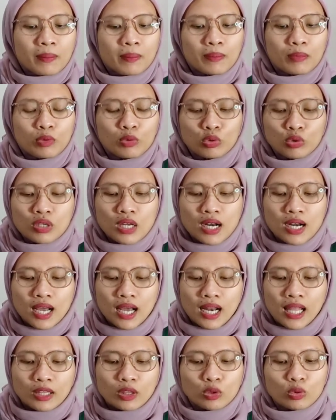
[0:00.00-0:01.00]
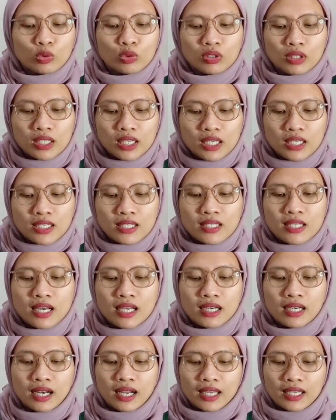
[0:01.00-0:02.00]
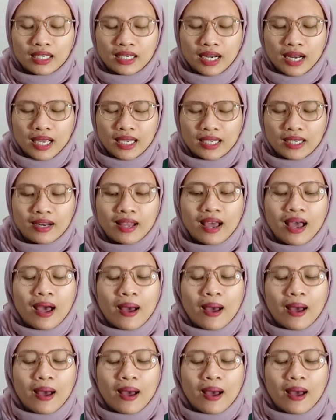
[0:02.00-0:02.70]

buku dan alat tulis dan lain-lain.